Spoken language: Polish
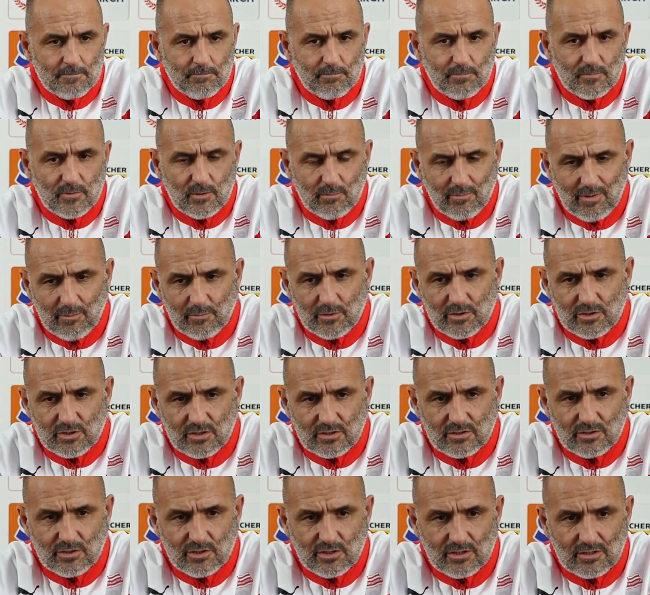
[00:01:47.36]
No mamy
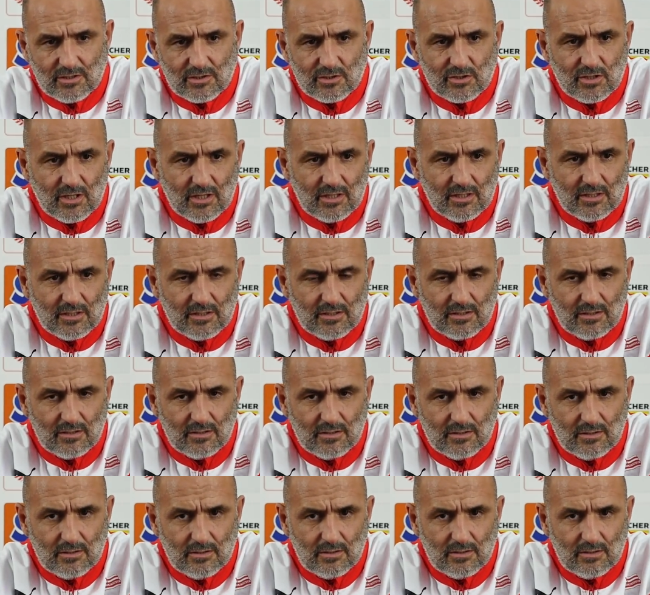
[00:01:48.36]
jeszcze dzisiaj też trening i,
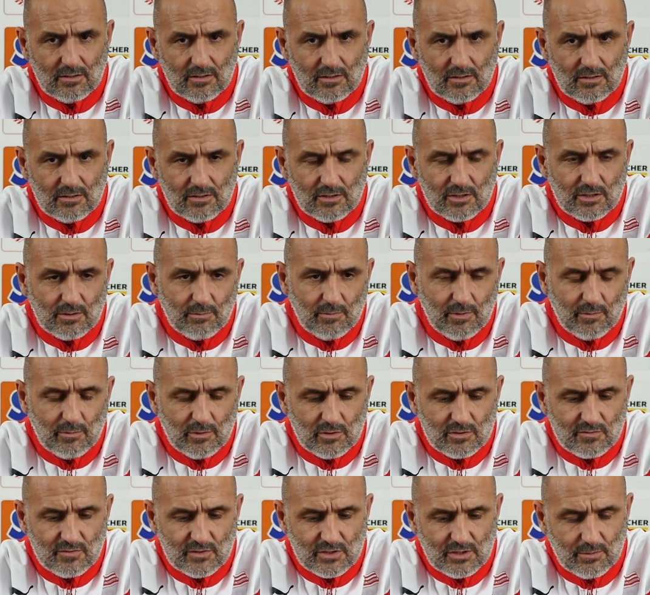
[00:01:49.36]
i, i, gdzieś tam mamy,
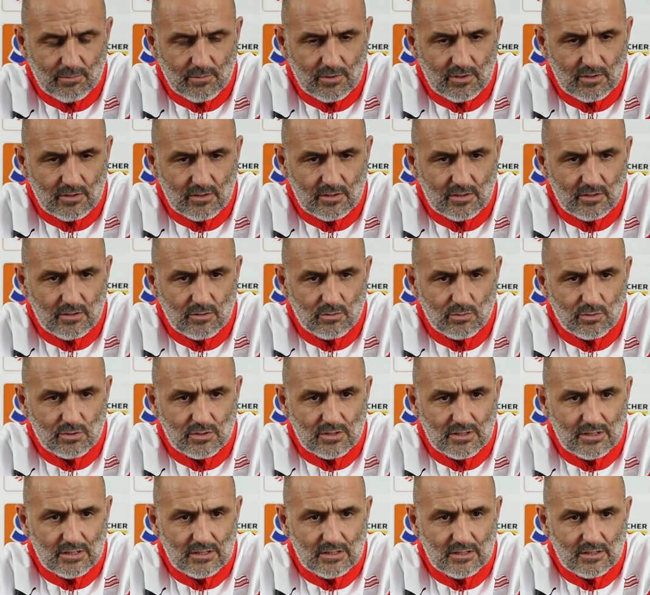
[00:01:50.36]
rozważamy
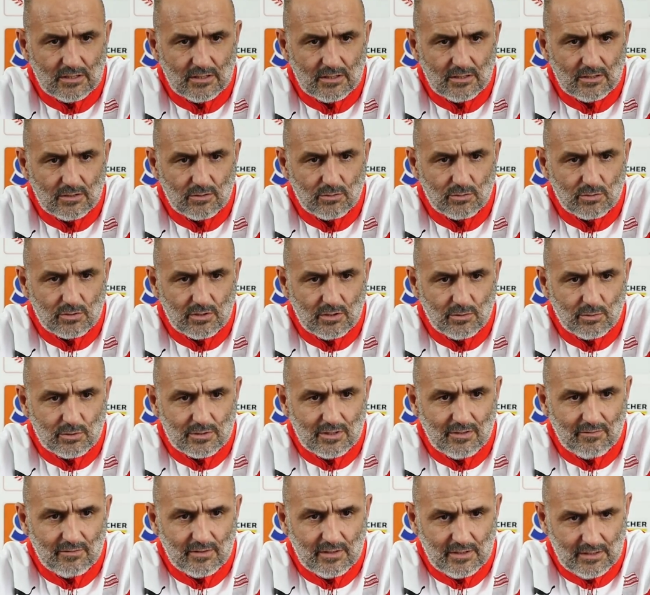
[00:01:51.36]
różne, różne
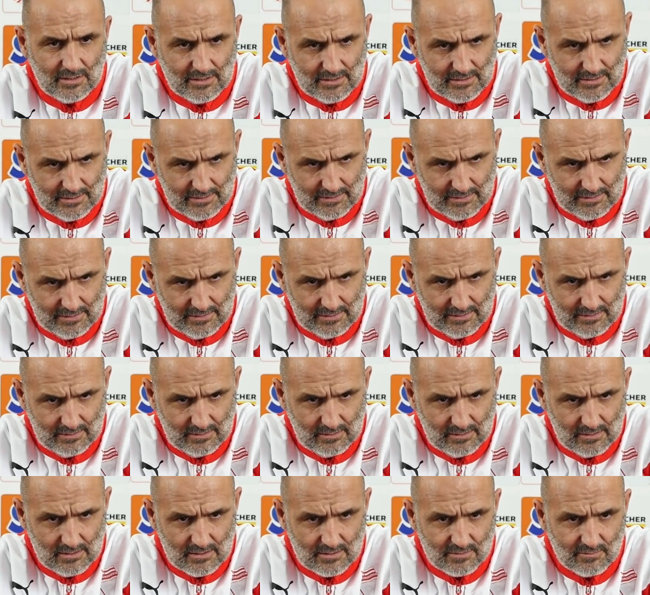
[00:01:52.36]
ustawienia i
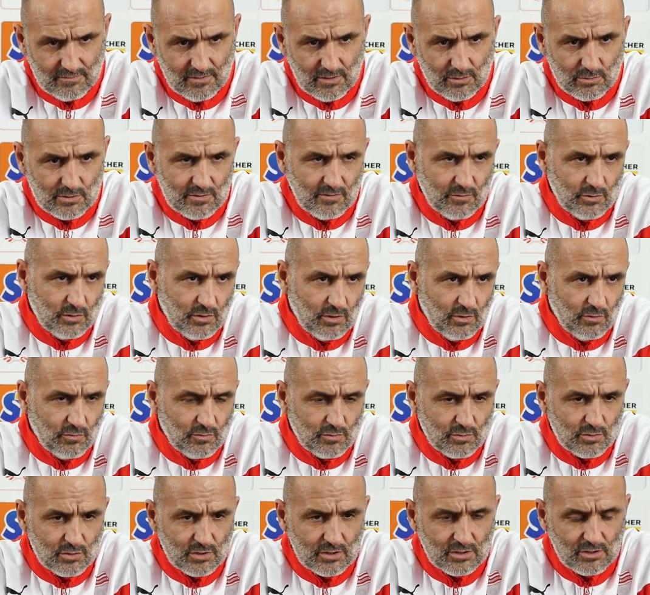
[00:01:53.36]
jest wielu zawodników,
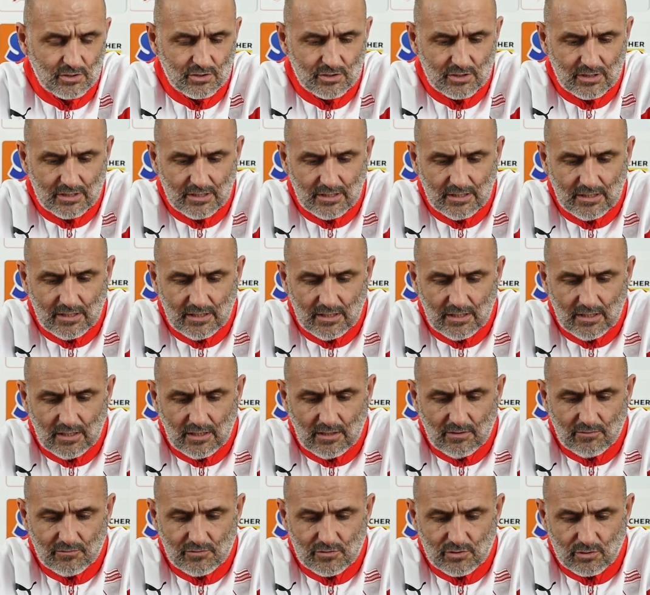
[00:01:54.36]
którzy gdzieś
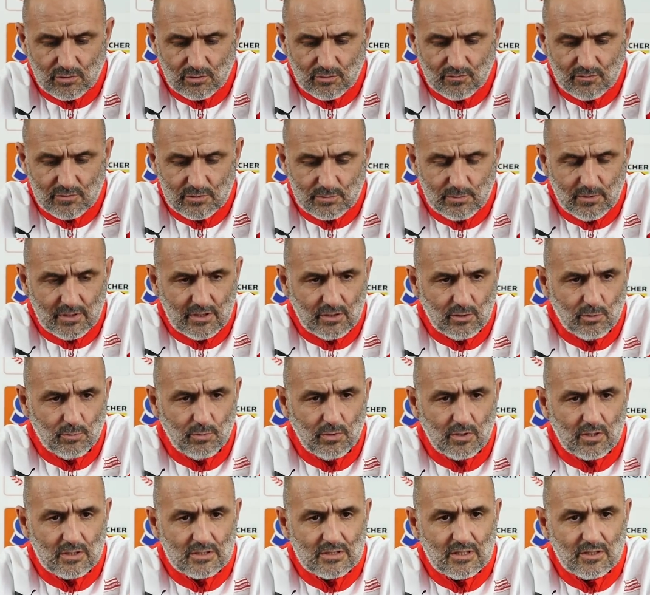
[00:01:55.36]
w środowym sparingu
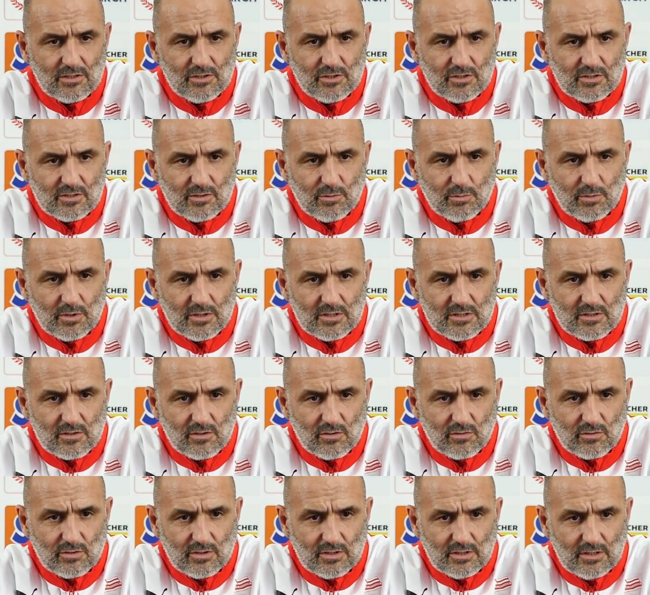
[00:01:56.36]
pokazali się z dobrej
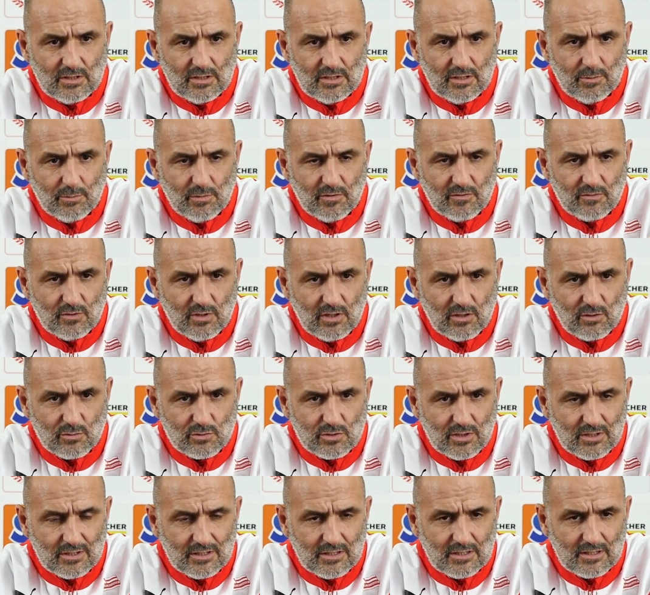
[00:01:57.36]
strony i na pewno
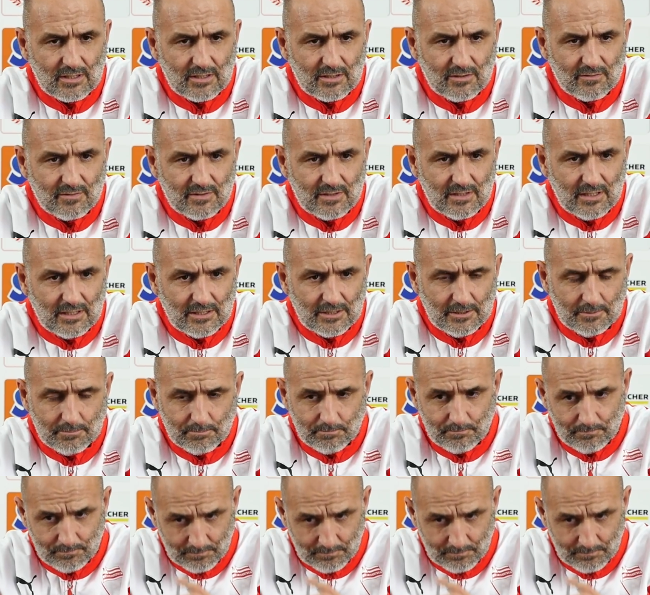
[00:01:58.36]
jakąś alternatywę dali.